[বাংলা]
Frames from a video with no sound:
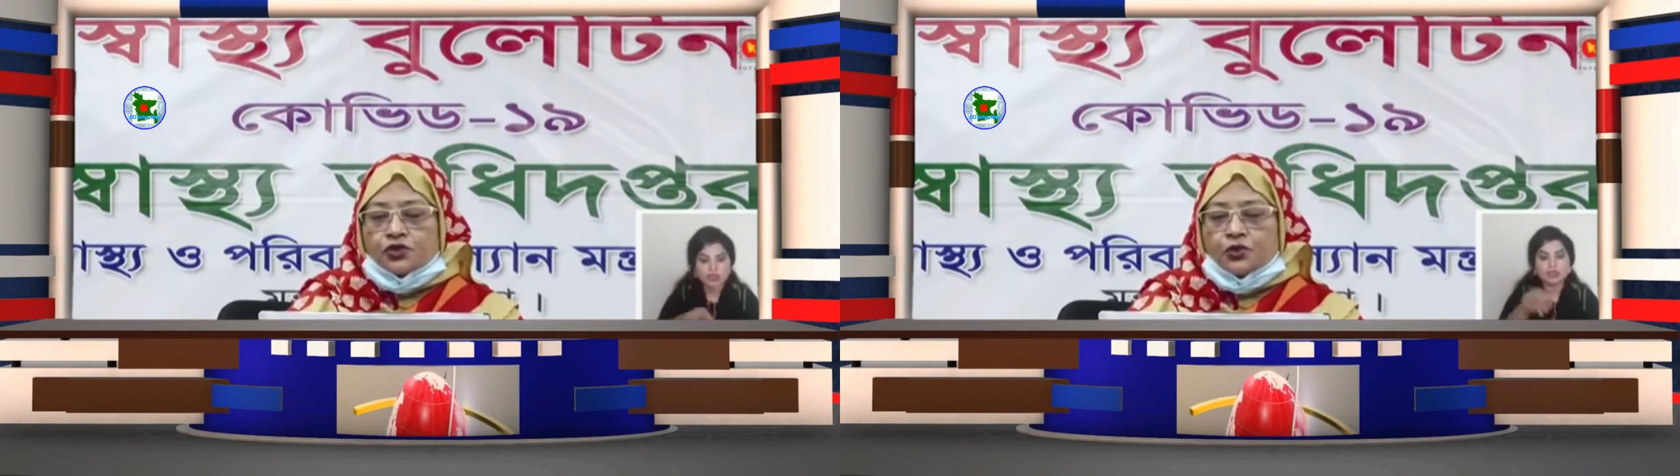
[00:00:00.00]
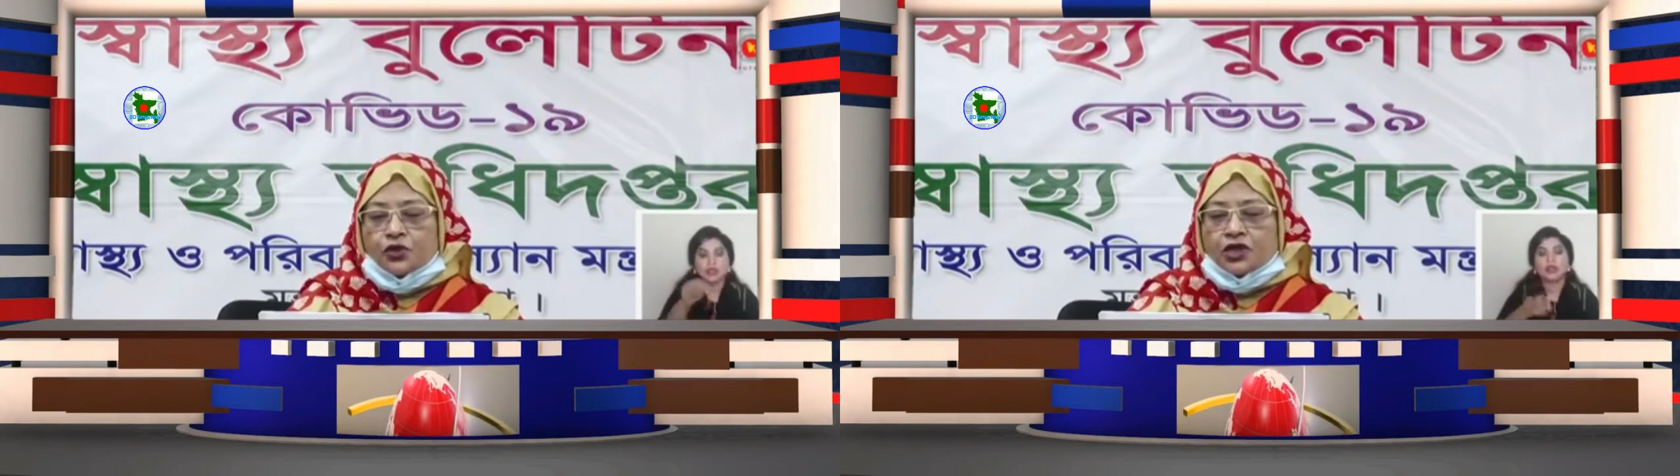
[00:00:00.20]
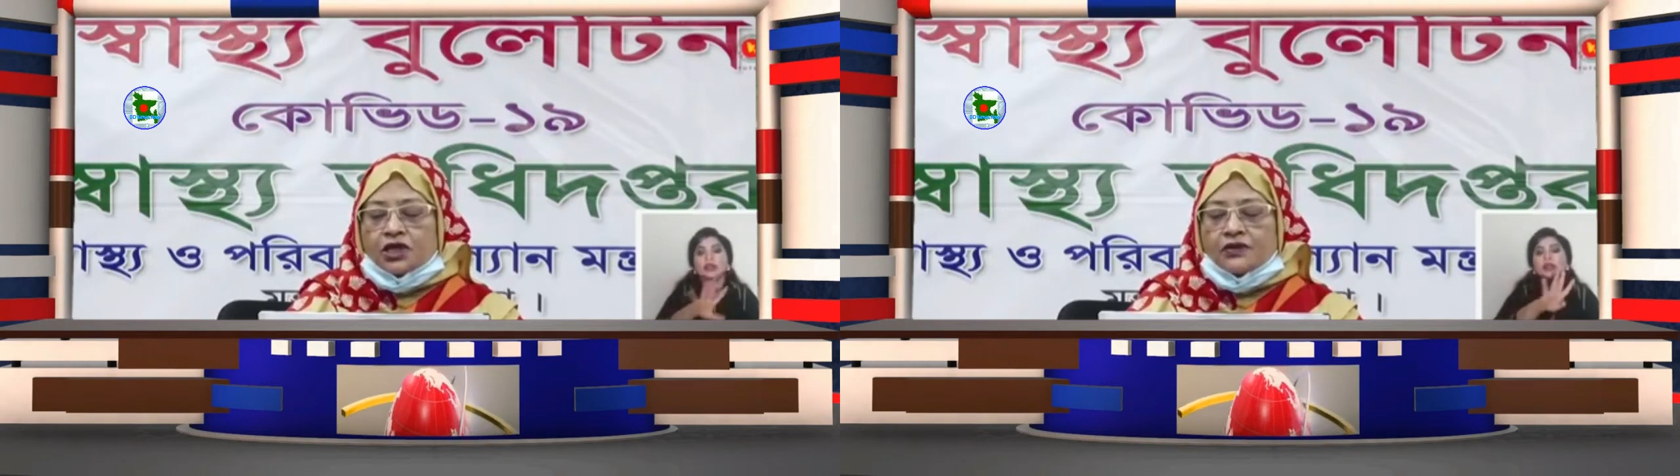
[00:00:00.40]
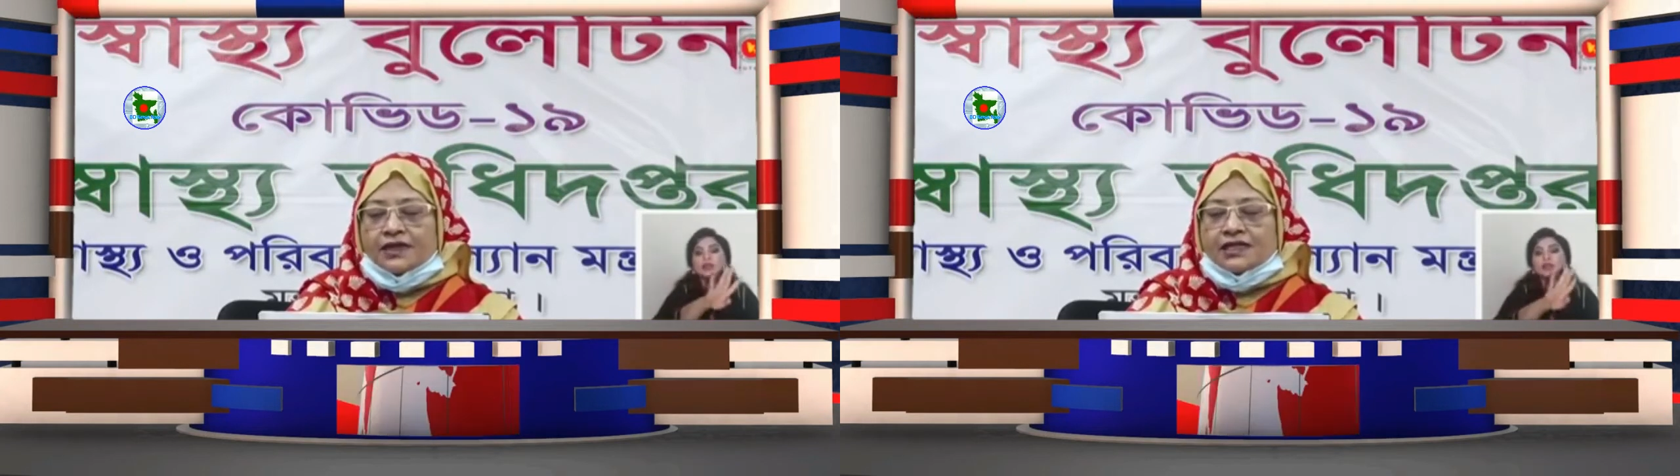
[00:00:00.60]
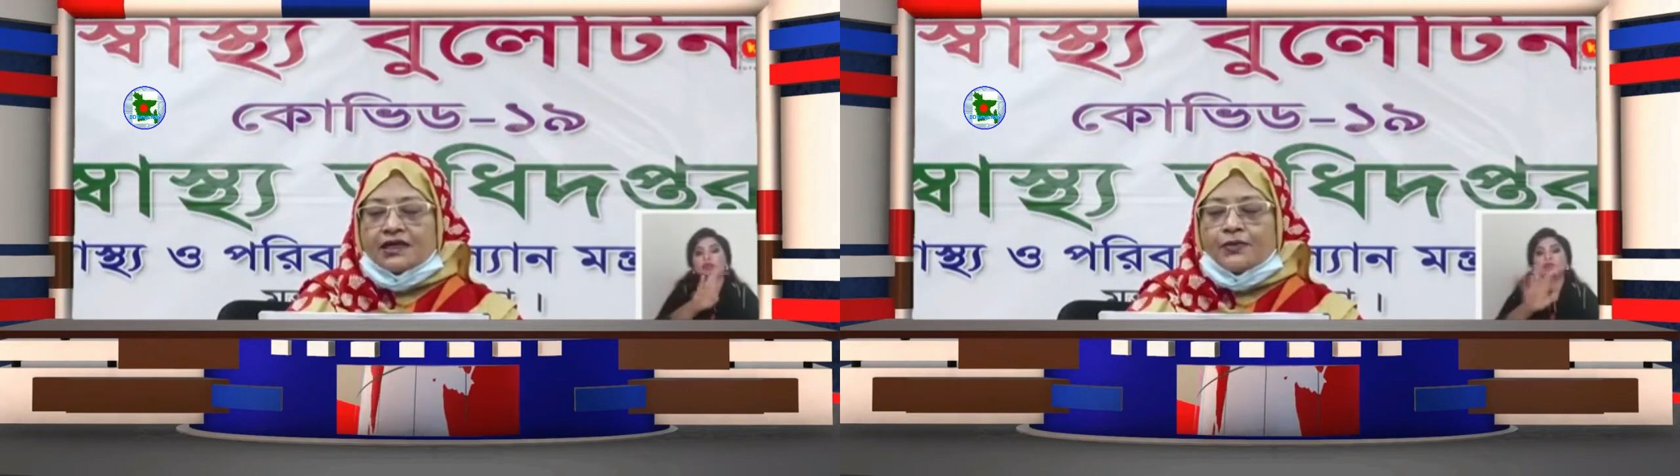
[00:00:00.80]
এ পর্যন্ত
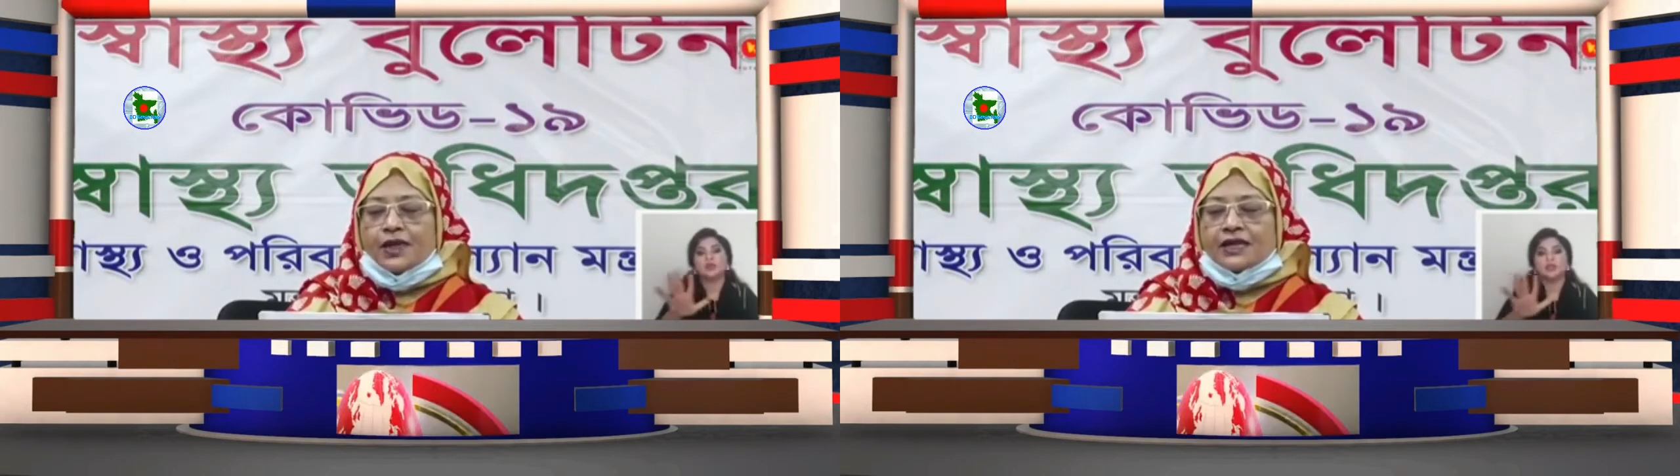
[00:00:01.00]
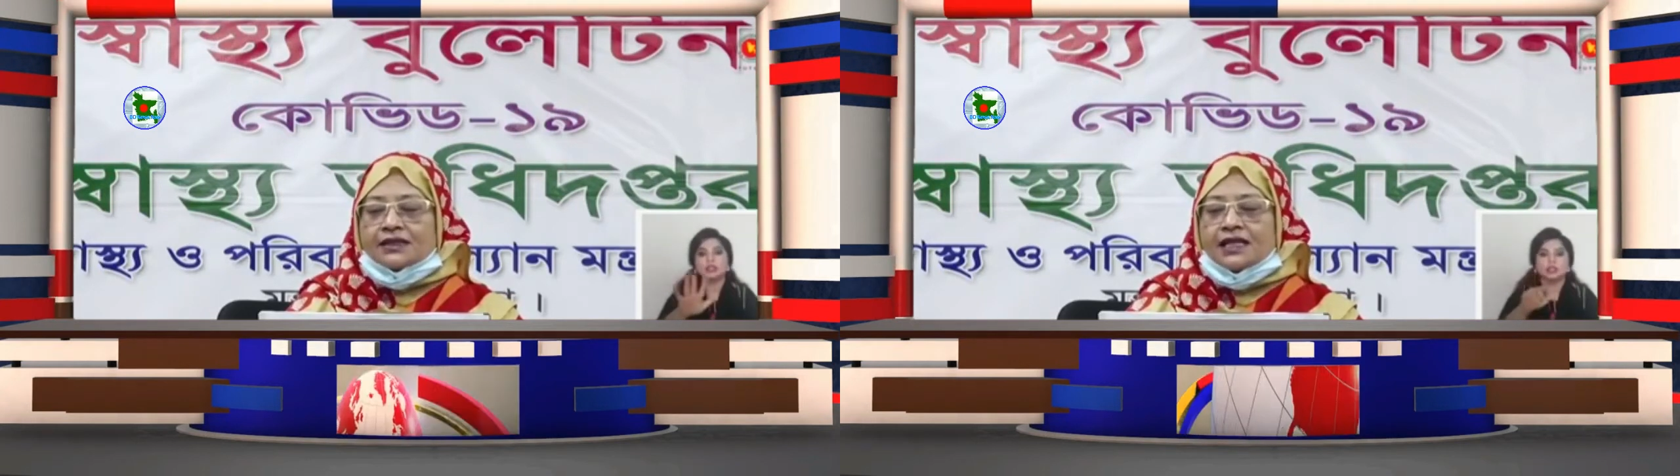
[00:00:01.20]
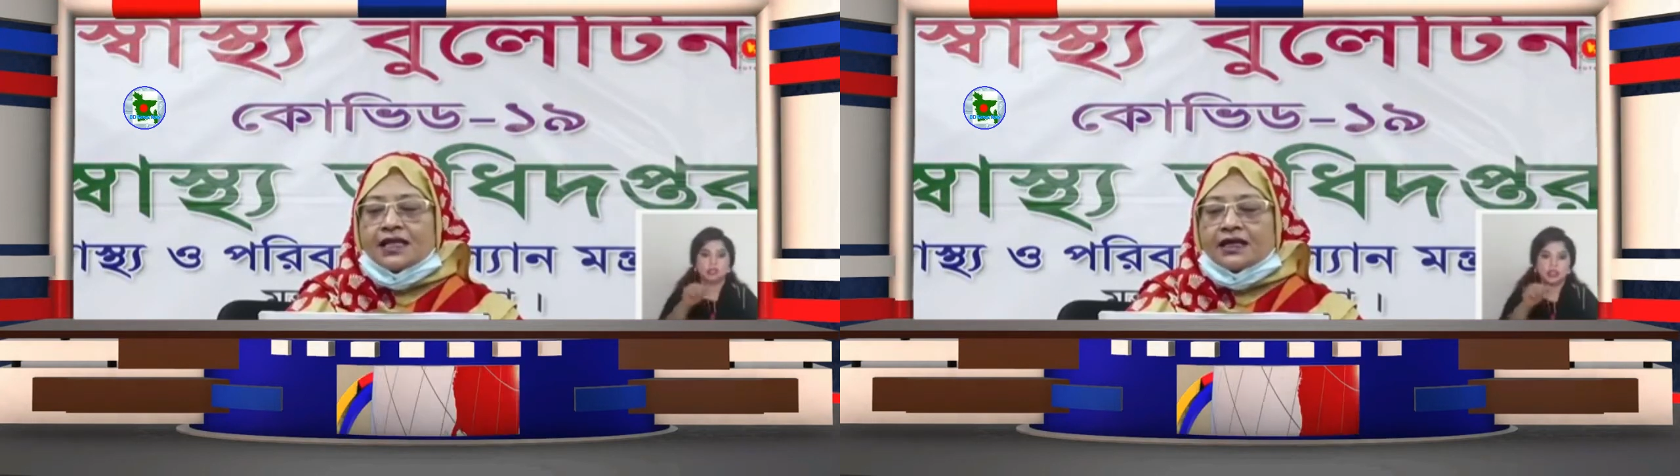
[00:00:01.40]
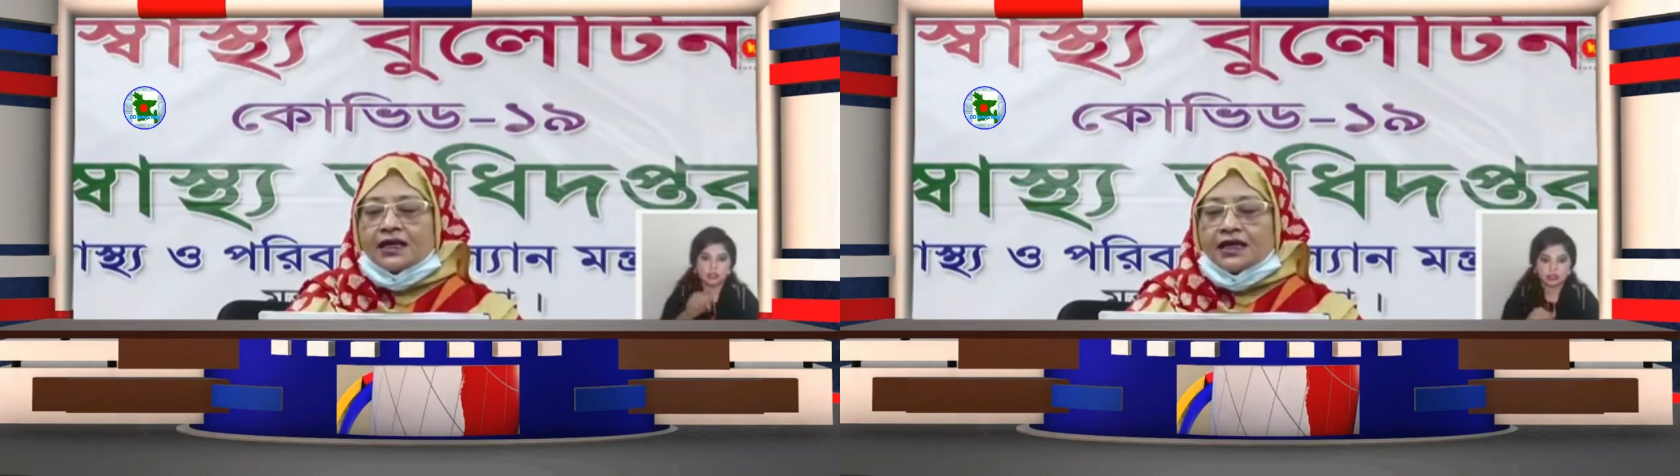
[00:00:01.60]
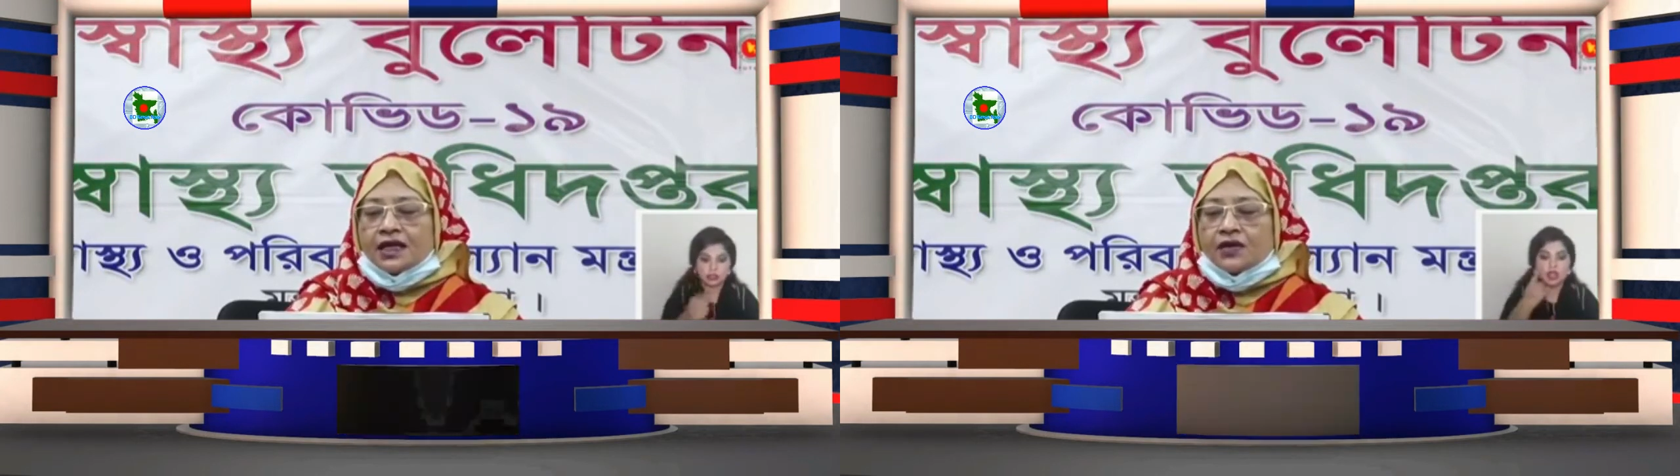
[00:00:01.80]
পরীক্ষা হয়েছে পাঁচ
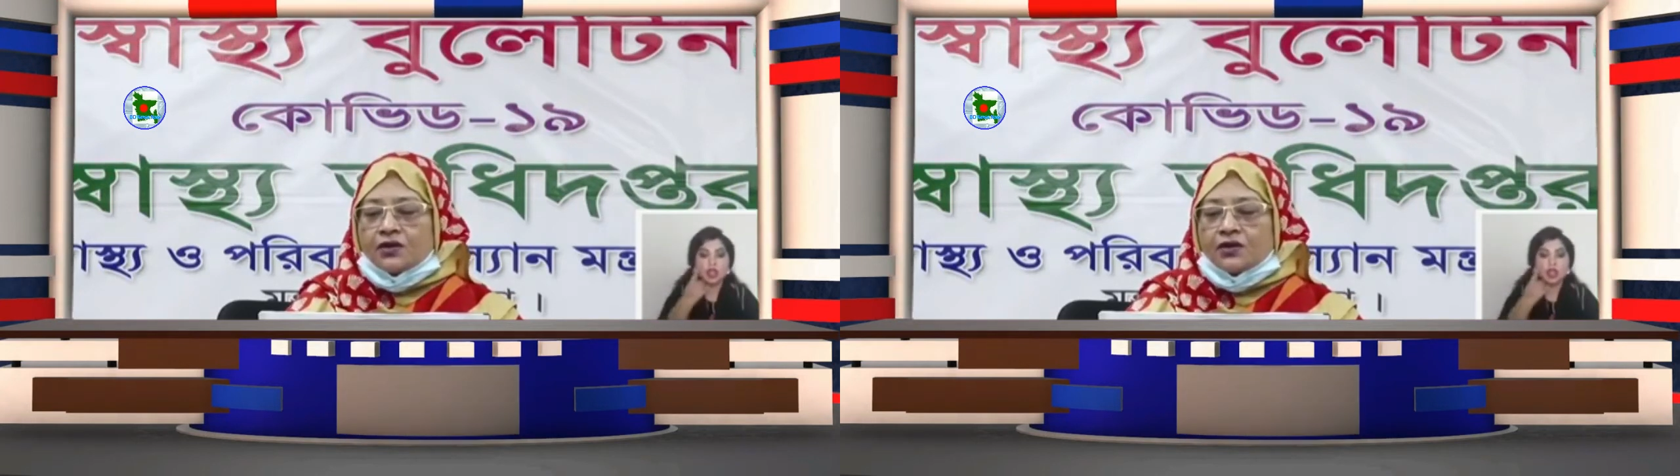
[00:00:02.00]
লাখ